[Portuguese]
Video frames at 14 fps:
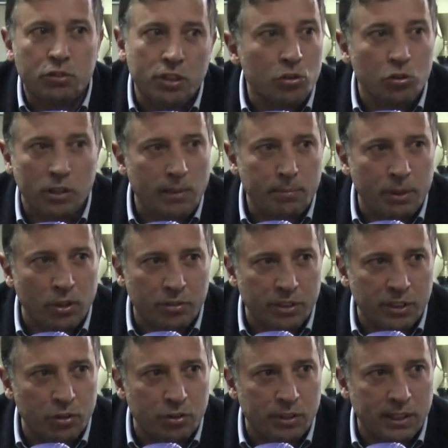euros não dá para nós
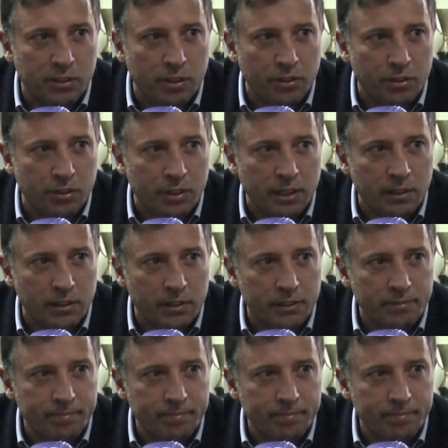fazer os testes aos nossos séniores.